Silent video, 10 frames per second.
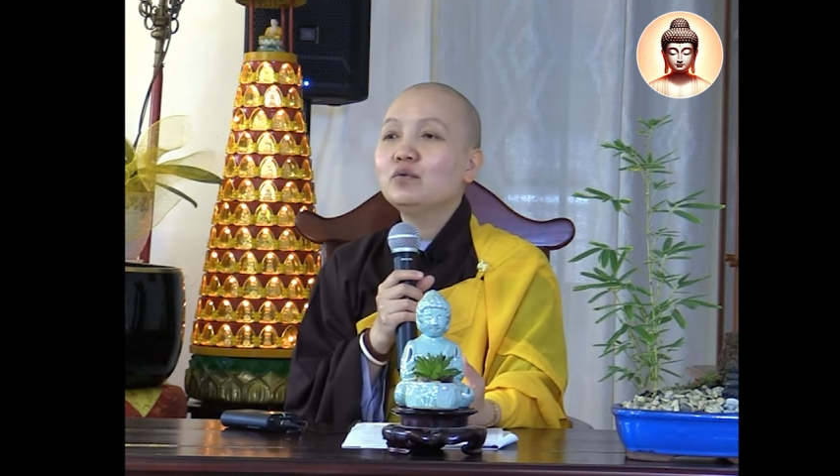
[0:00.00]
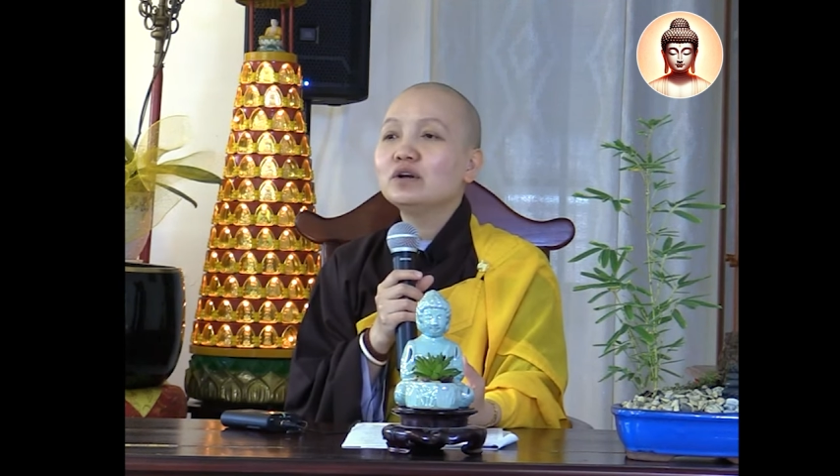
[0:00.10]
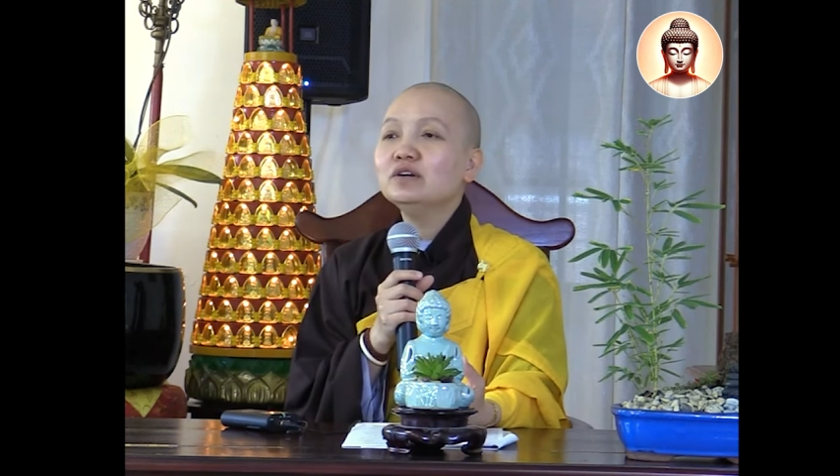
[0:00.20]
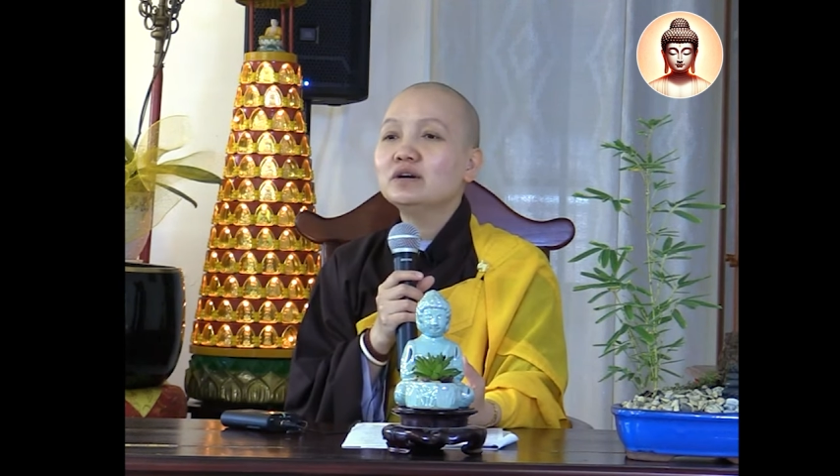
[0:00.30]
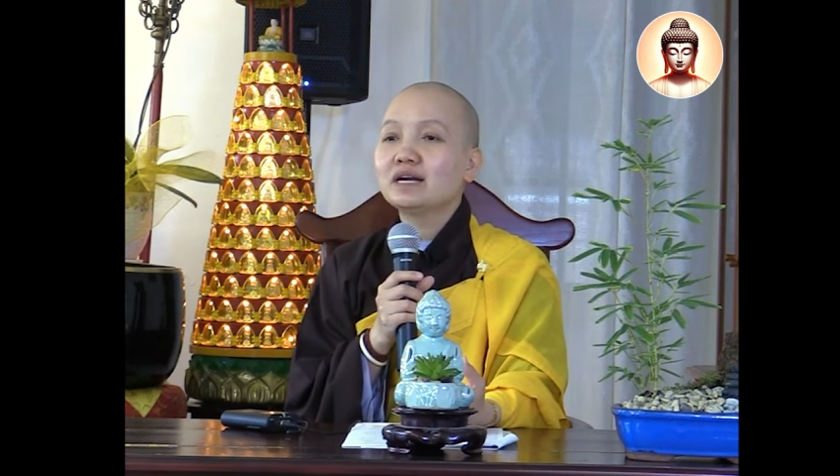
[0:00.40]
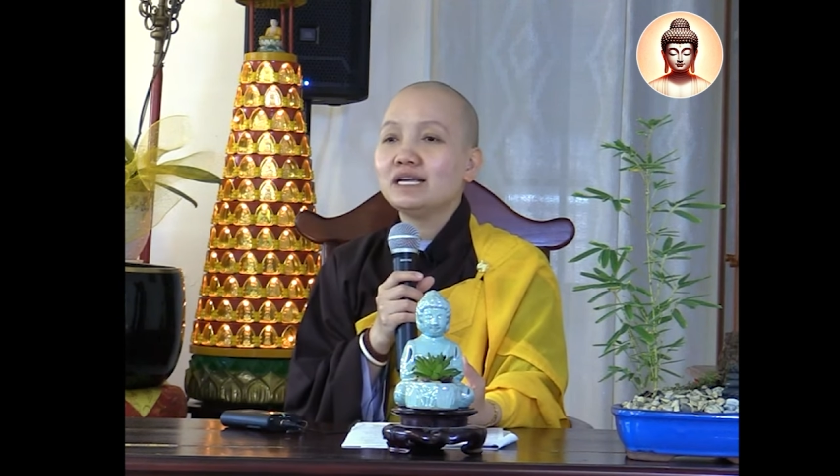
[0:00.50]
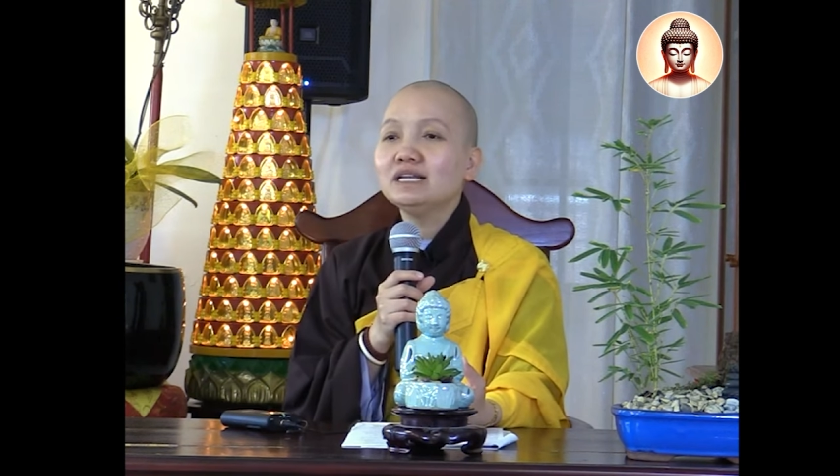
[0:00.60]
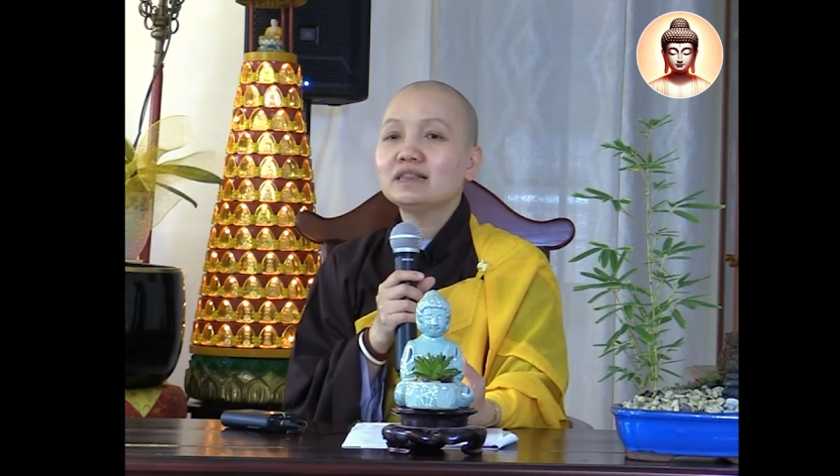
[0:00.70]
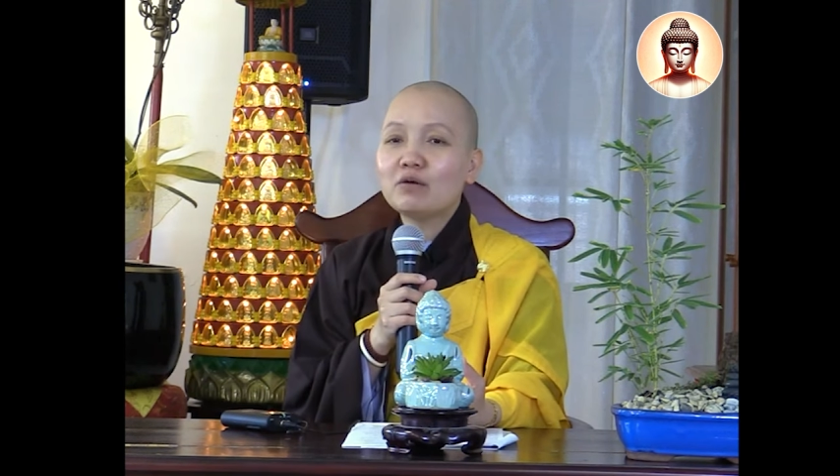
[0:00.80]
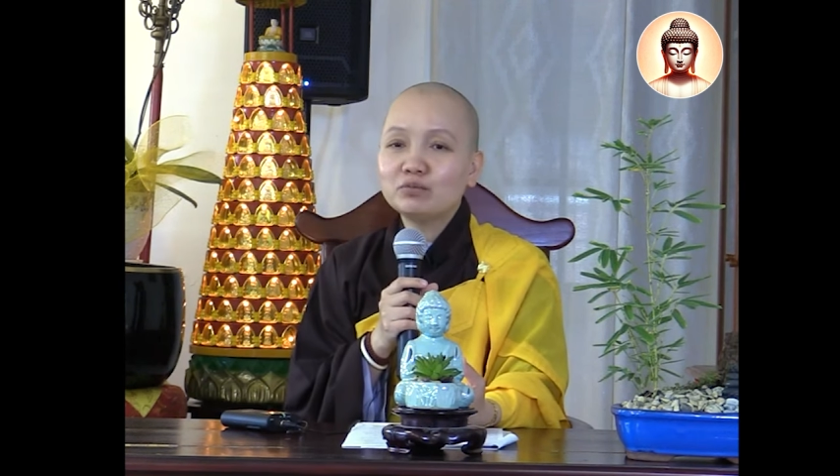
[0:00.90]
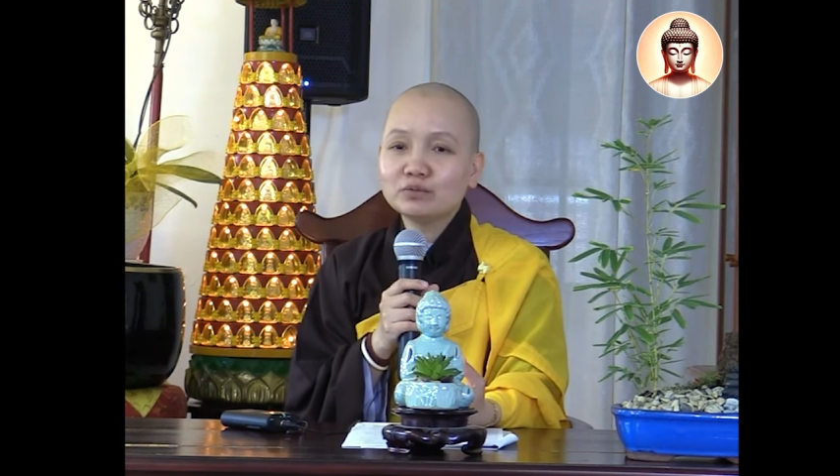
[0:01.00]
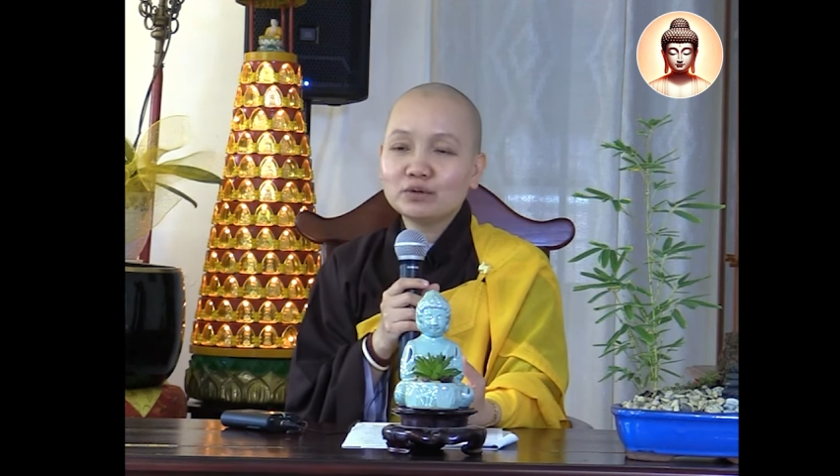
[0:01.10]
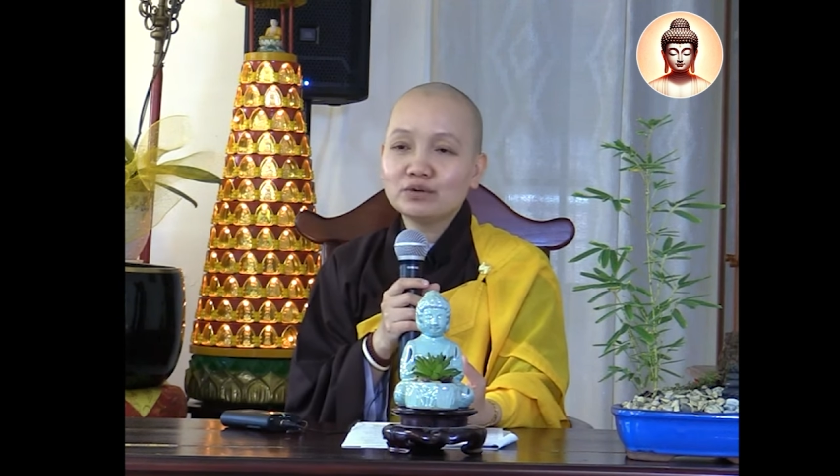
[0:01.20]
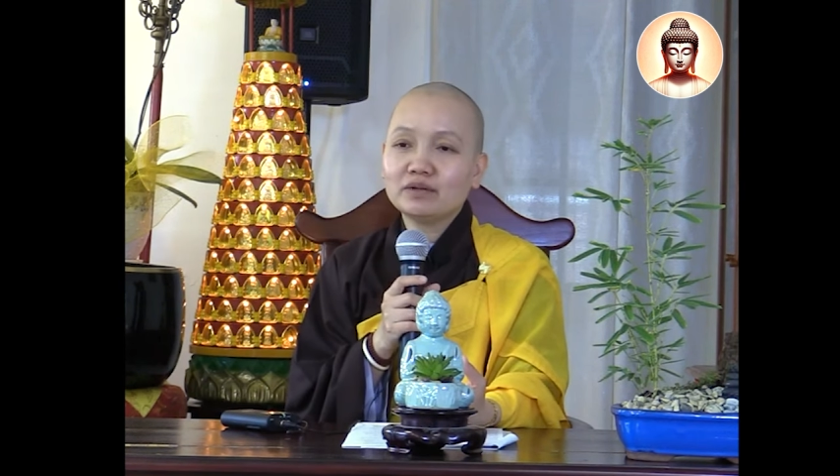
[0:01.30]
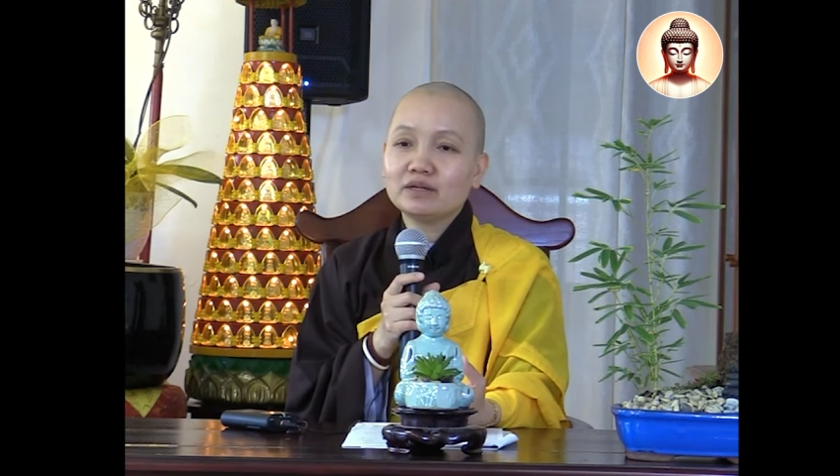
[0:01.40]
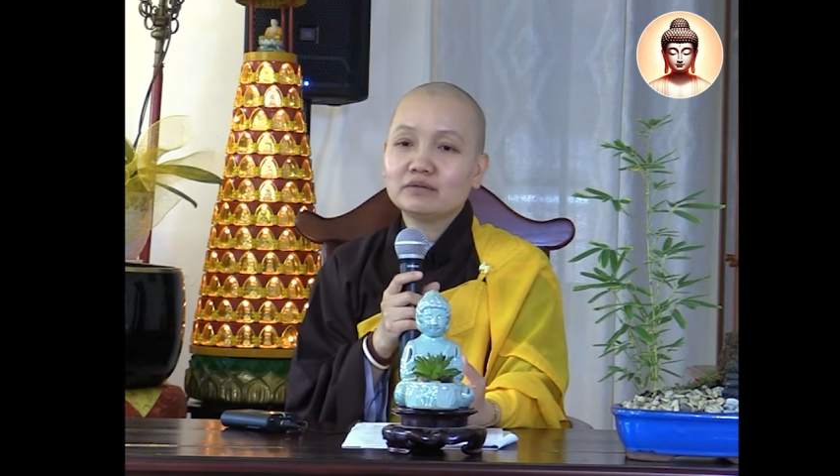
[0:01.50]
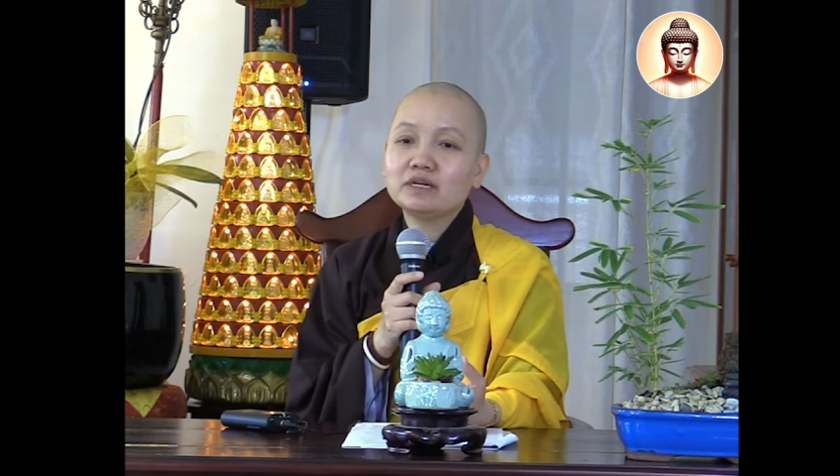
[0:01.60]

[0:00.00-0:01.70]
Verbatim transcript: vua Đường Ý Tông đó quý vị,